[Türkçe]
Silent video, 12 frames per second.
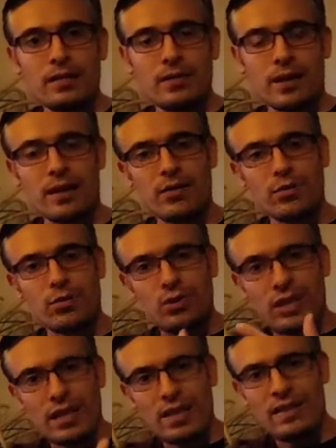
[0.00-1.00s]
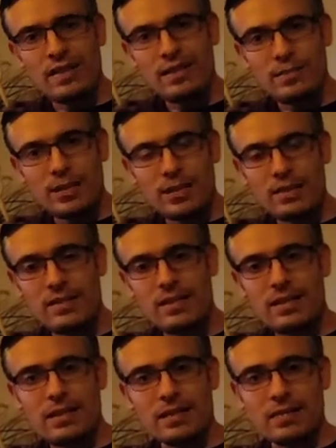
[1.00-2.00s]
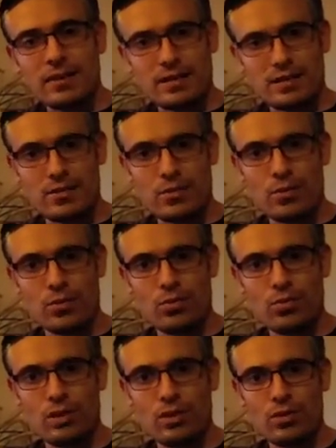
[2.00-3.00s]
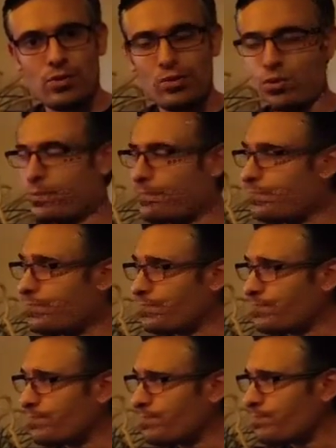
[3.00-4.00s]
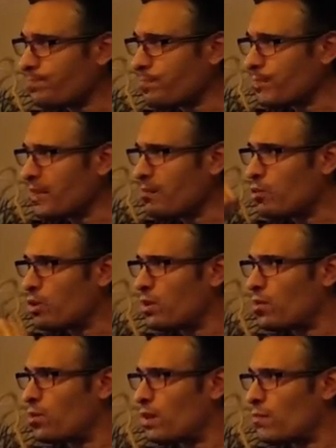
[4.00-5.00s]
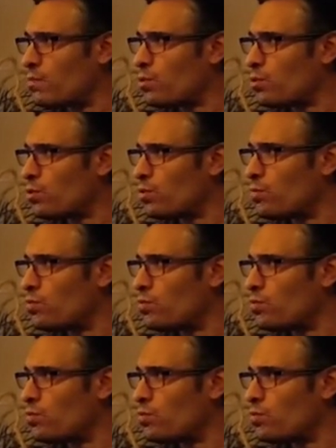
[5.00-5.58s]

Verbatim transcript: fakat onun derinliği biraz daha fazla olduğundan ötürü burada kullanmış olduğum